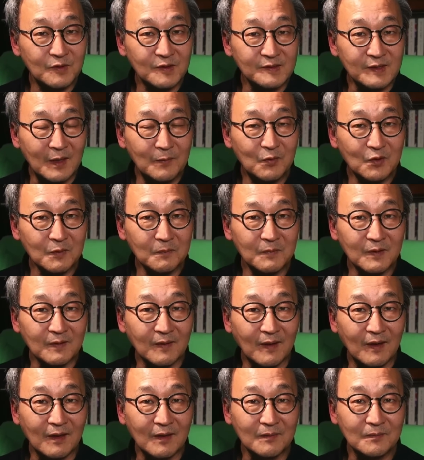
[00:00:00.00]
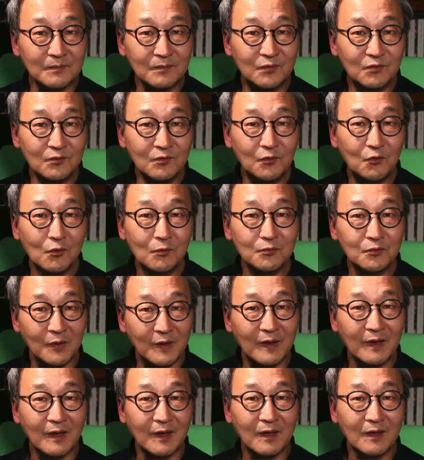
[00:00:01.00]
년 삼월입니다.
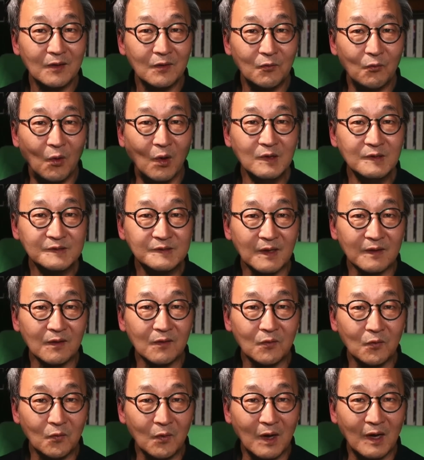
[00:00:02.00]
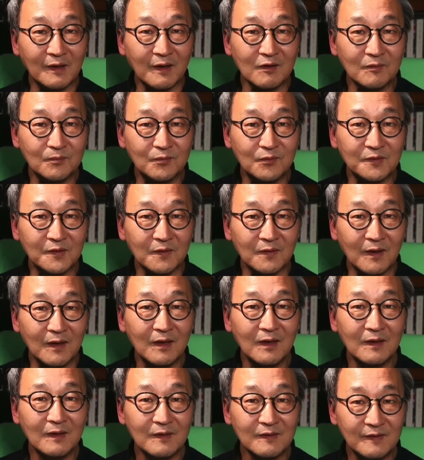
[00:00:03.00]
문교부에 원자력과라는
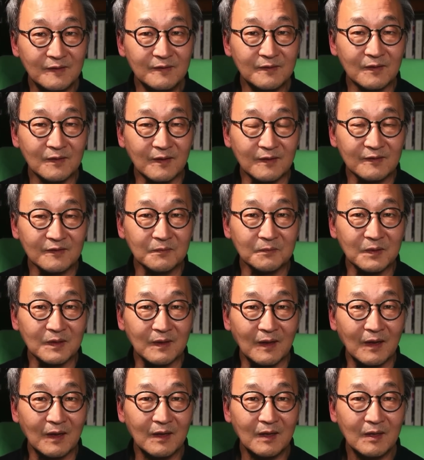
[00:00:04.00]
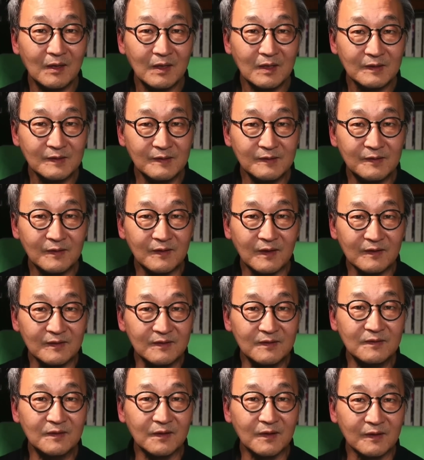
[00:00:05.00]
부서가 신설됐습니다. 신설된
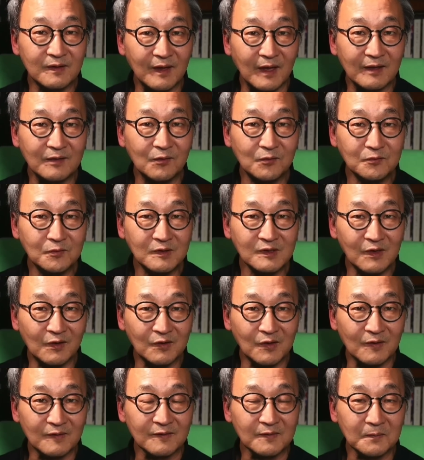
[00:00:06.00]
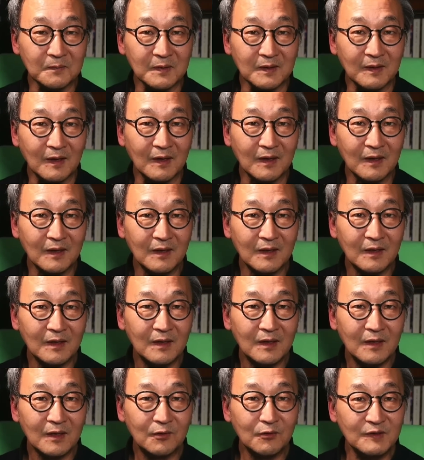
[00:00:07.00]
근거는 대통령령이었습니다.
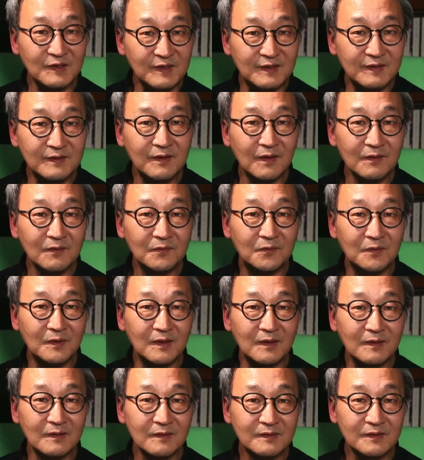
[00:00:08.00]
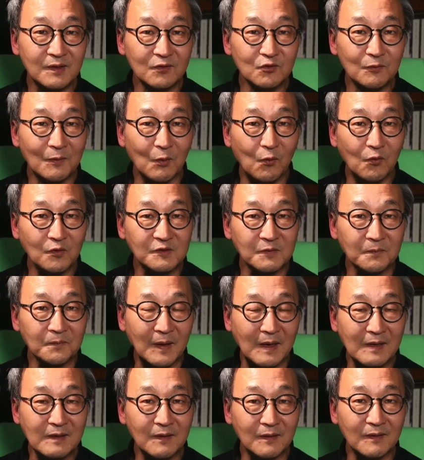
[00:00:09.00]
그리고 이 년 뒤인
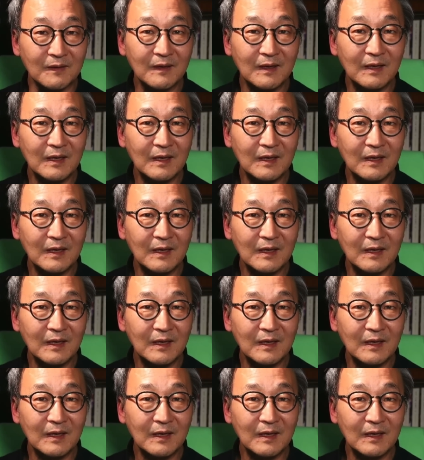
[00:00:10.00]
천구백오십팔 년